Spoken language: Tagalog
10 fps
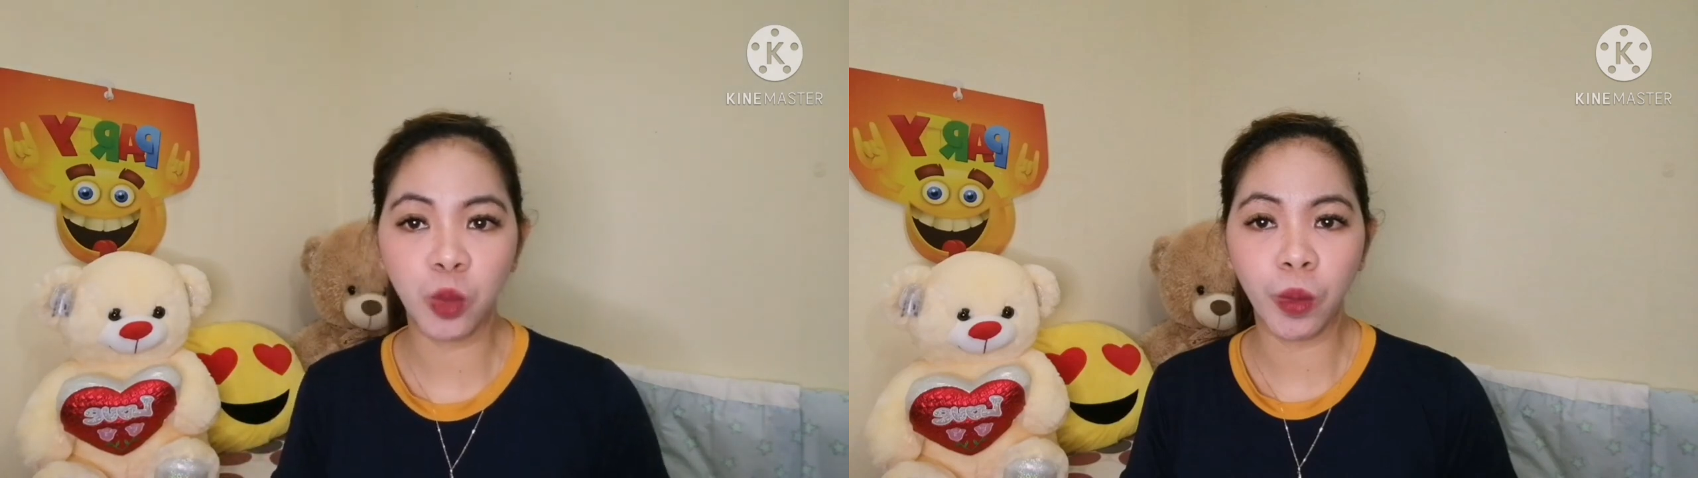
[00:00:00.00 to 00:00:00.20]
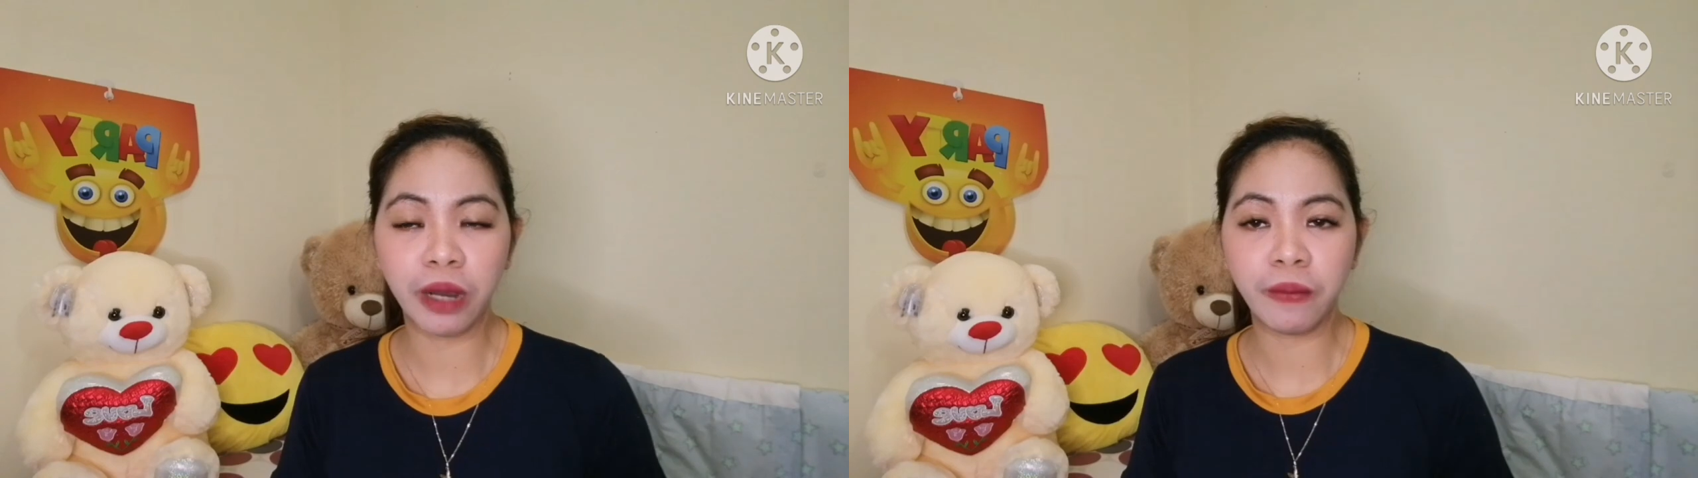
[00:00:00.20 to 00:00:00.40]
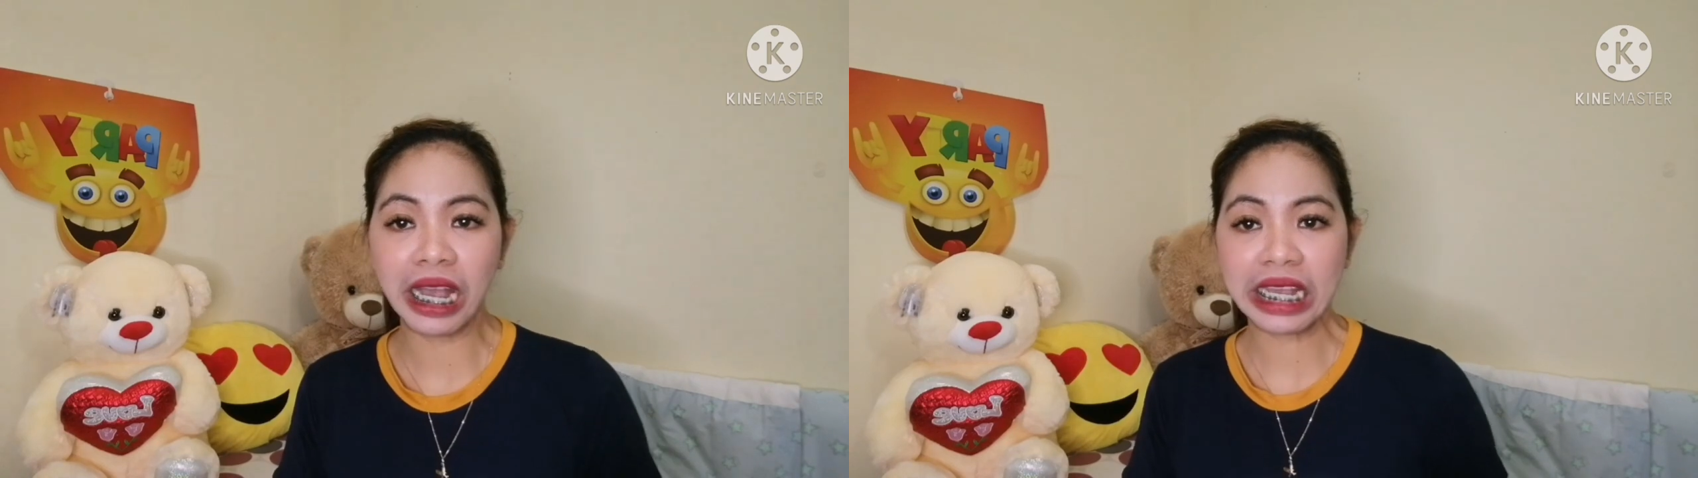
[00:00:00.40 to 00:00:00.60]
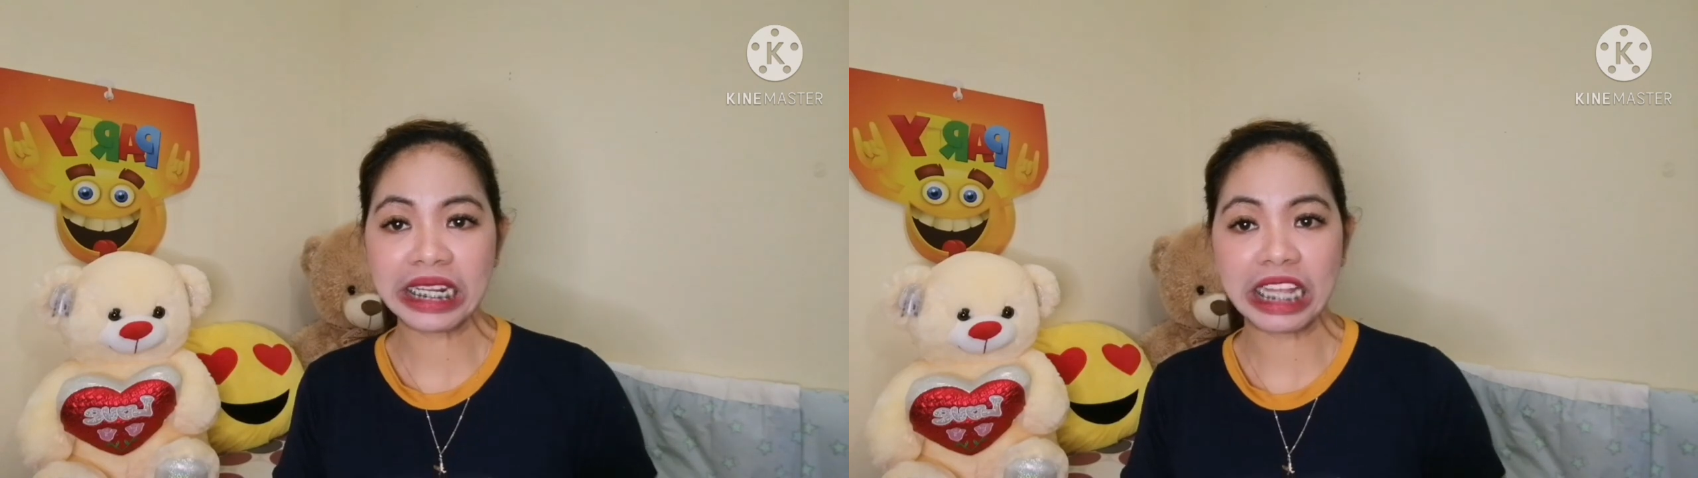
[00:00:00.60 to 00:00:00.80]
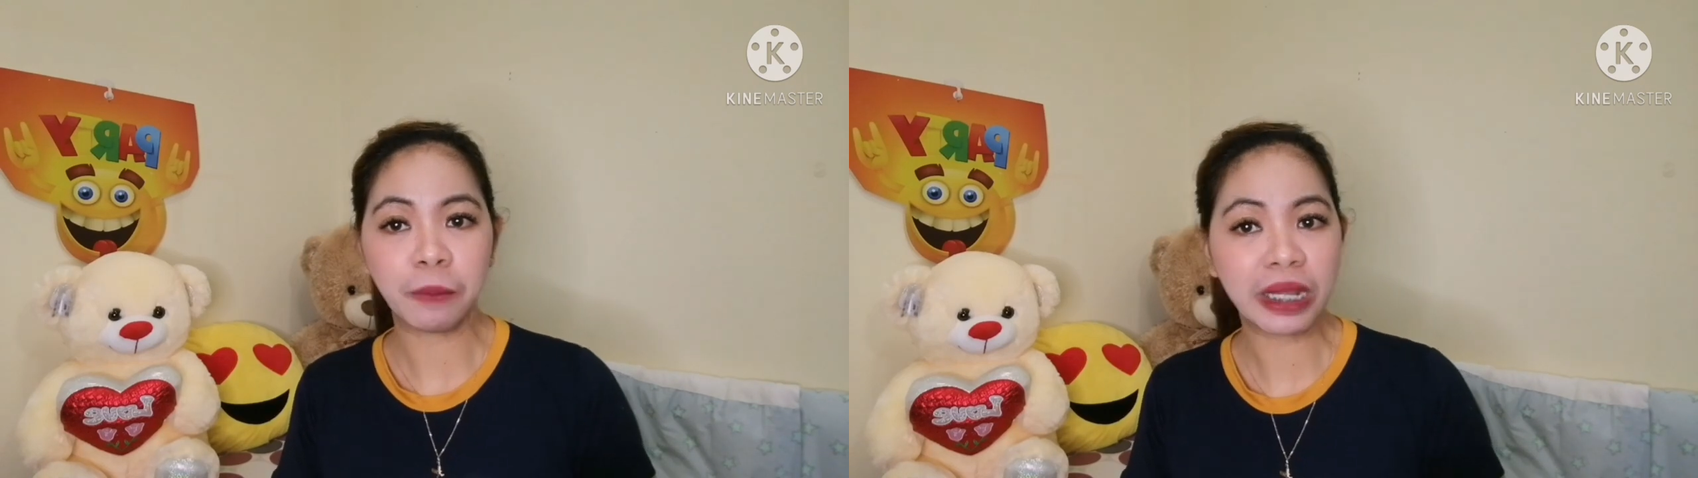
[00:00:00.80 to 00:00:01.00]
yung mga bagay
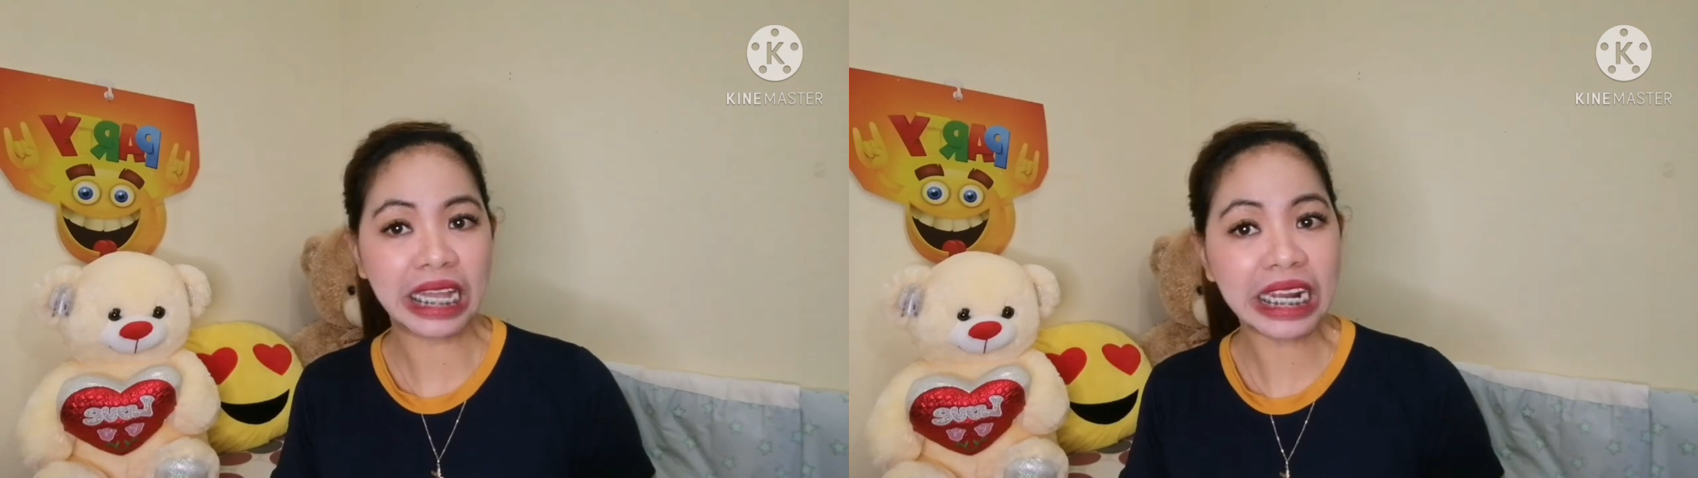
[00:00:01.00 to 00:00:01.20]
na dapat